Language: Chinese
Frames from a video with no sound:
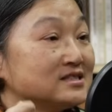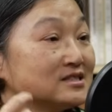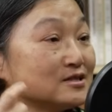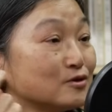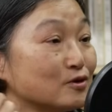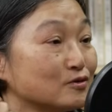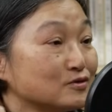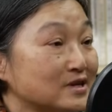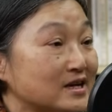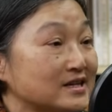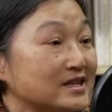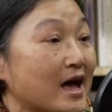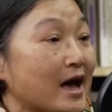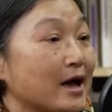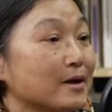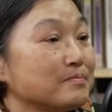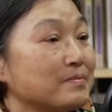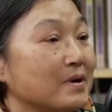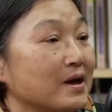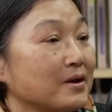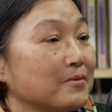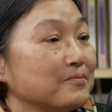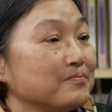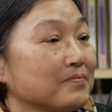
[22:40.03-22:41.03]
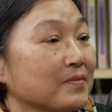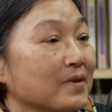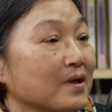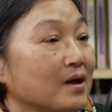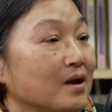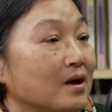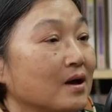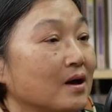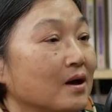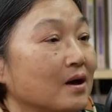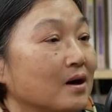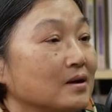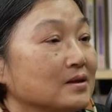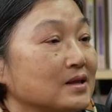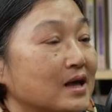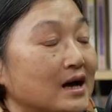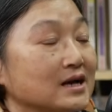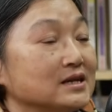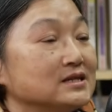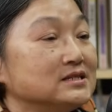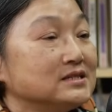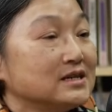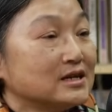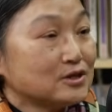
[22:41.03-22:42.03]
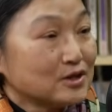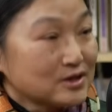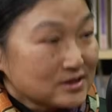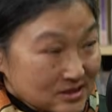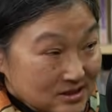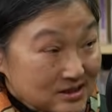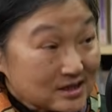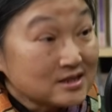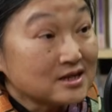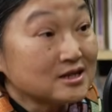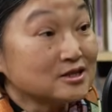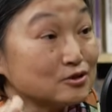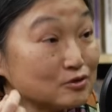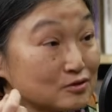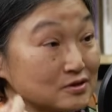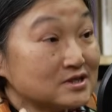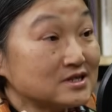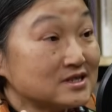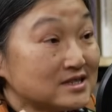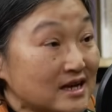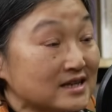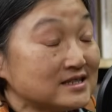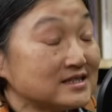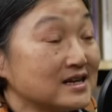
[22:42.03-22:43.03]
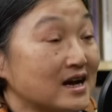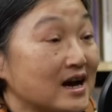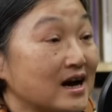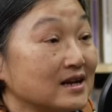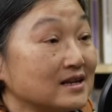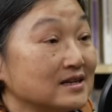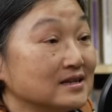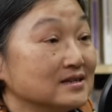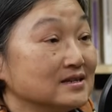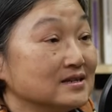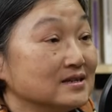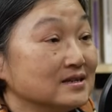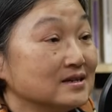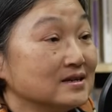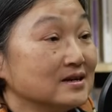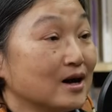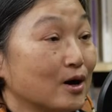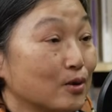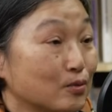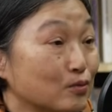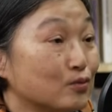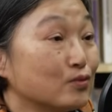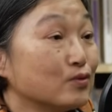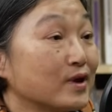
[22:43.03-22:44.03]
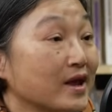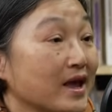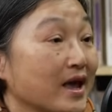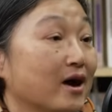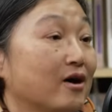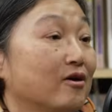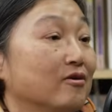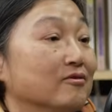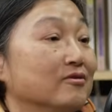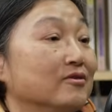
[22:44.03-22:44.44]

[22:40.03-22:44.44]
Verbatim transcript: 子都在台北。他以前真的就是在家里很无聊，